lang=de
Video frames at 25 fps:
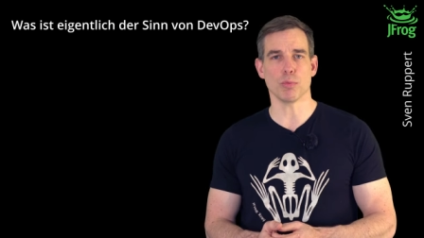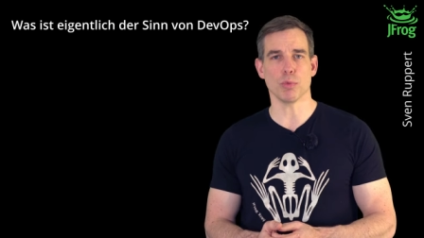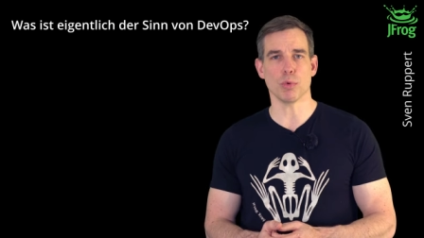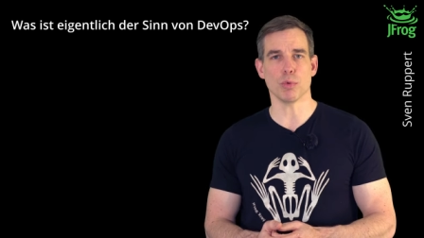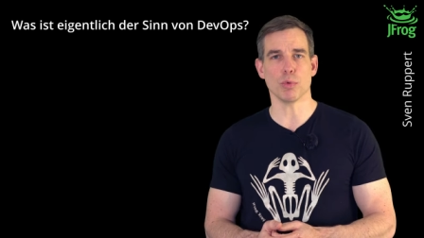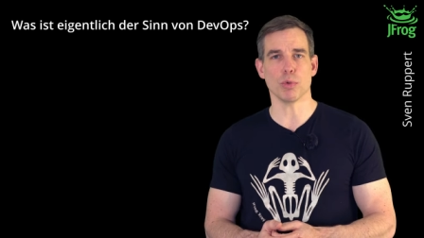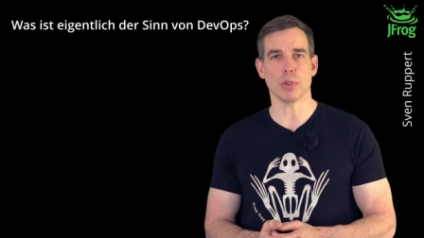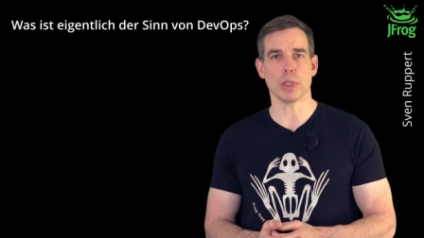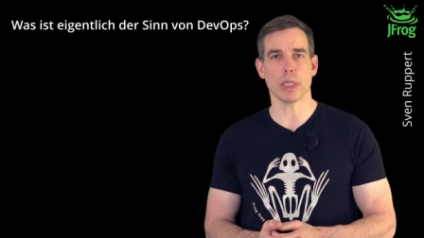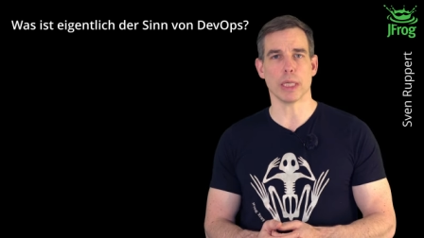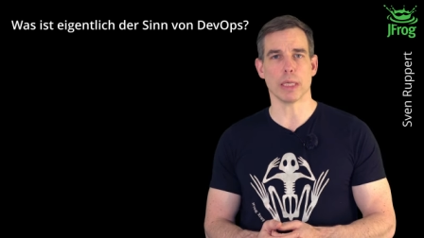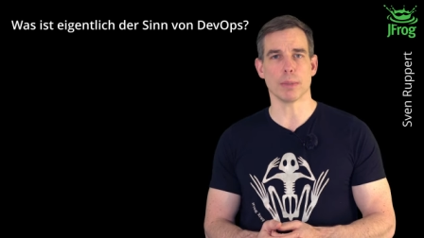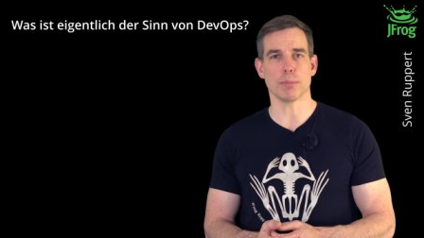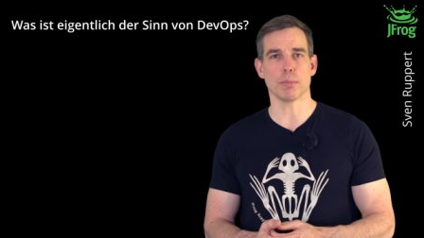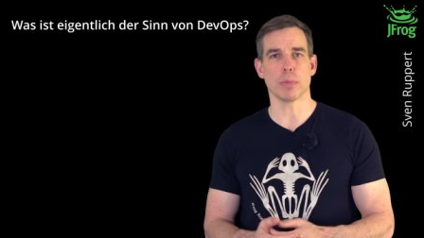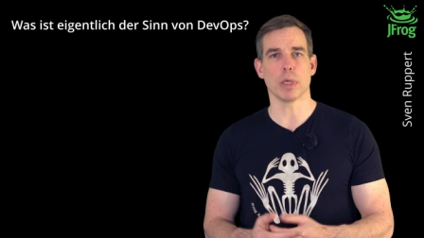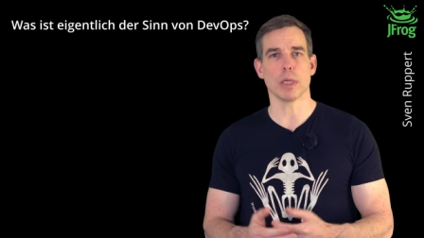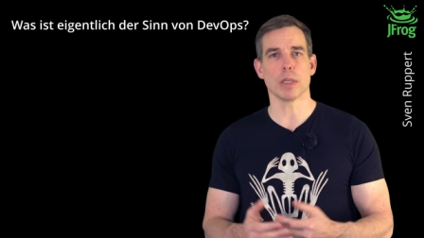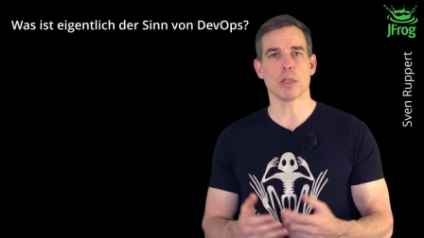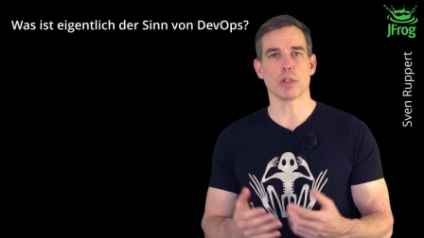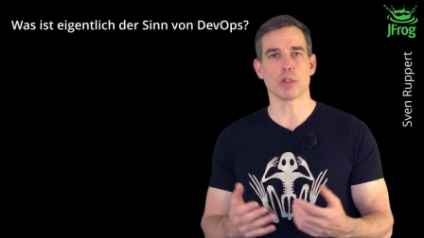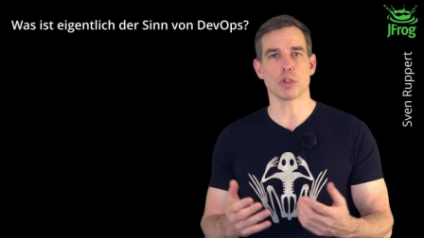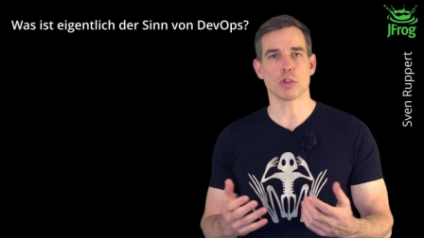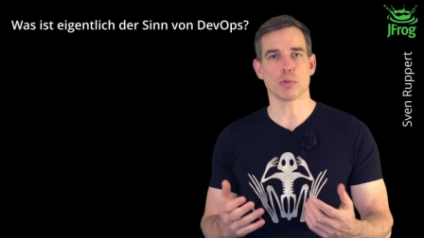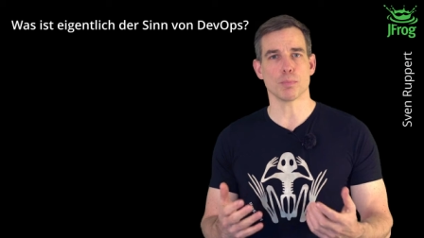Mühen eben
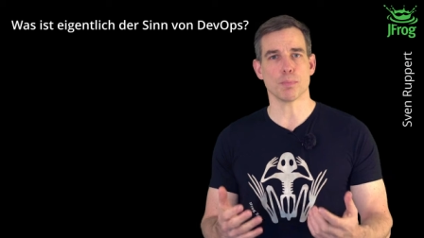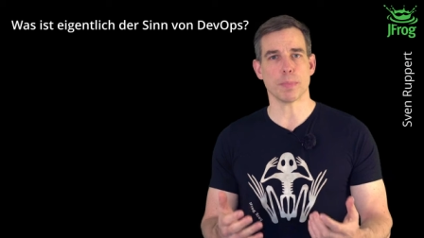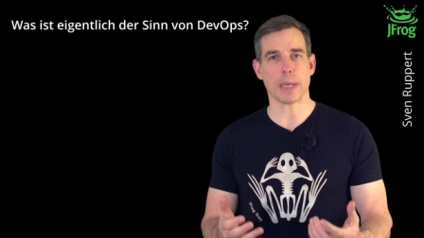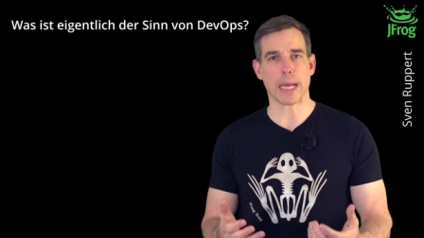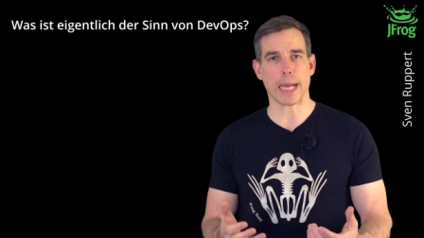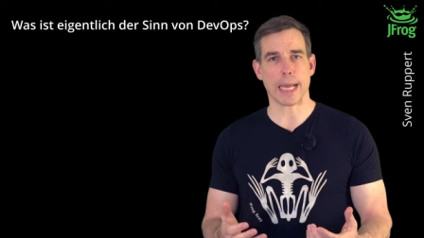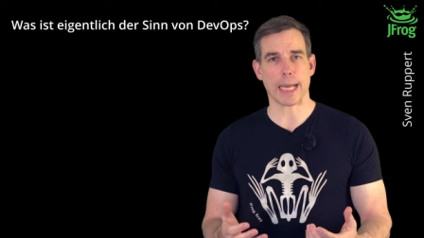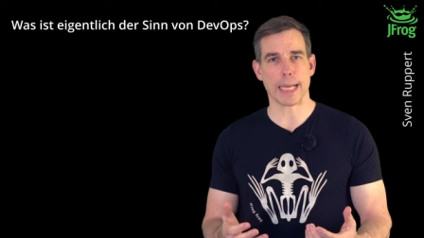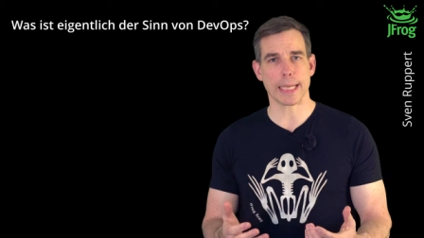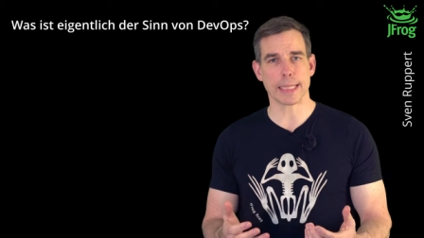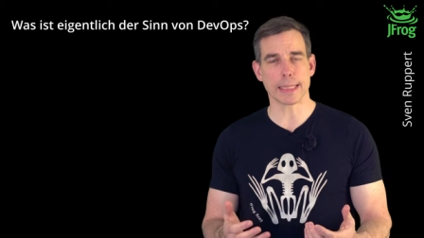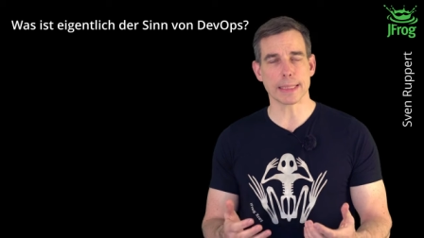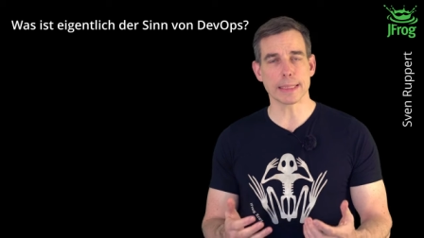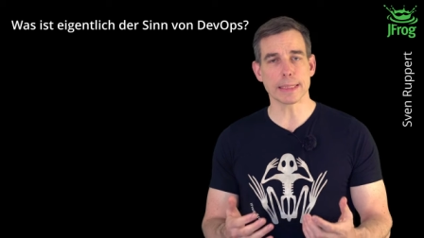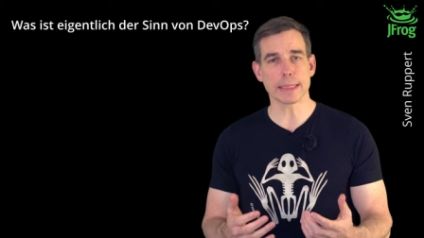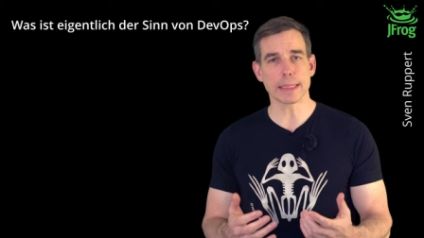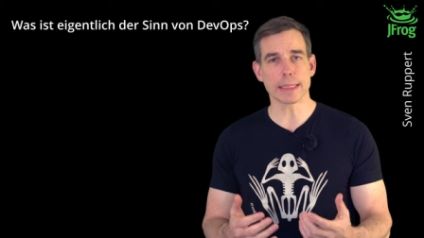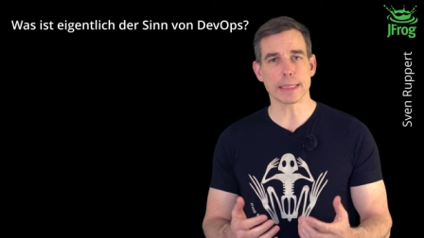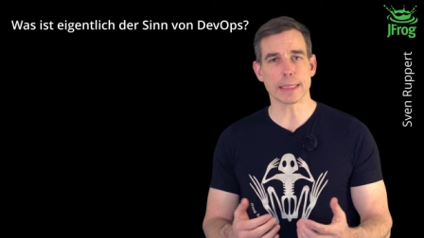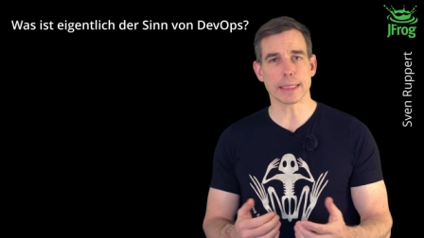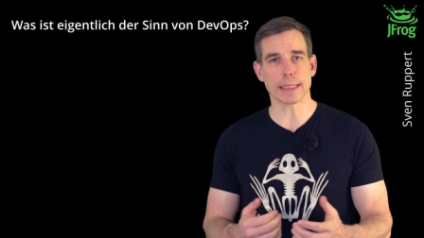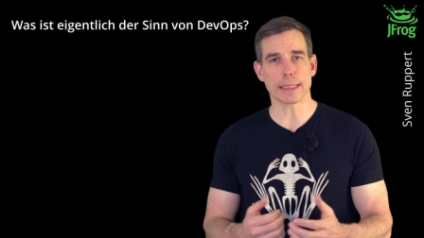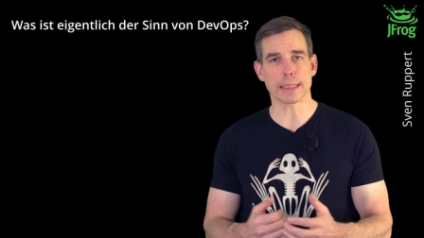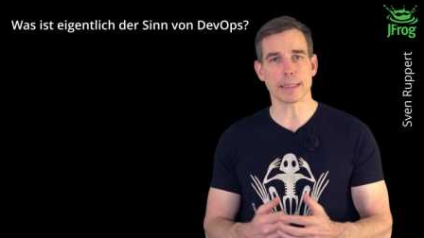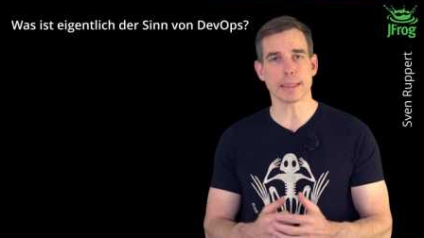sparen
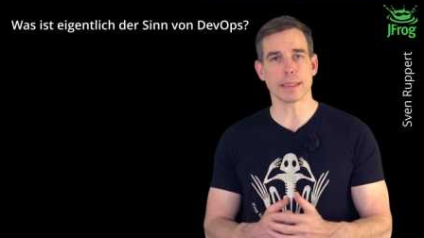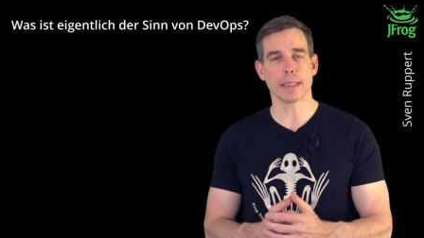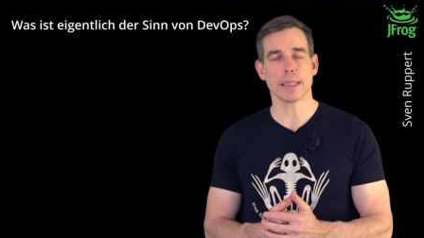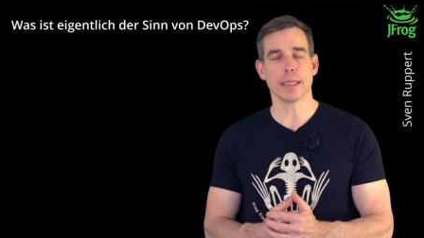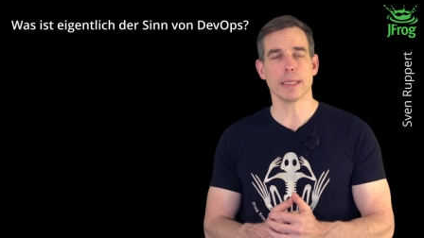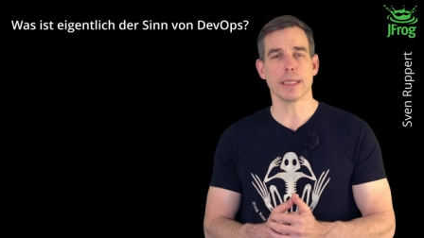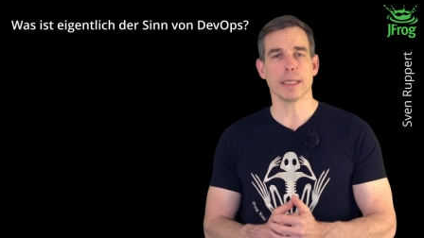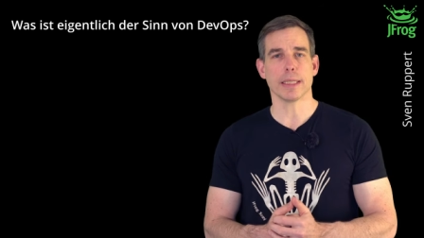kann,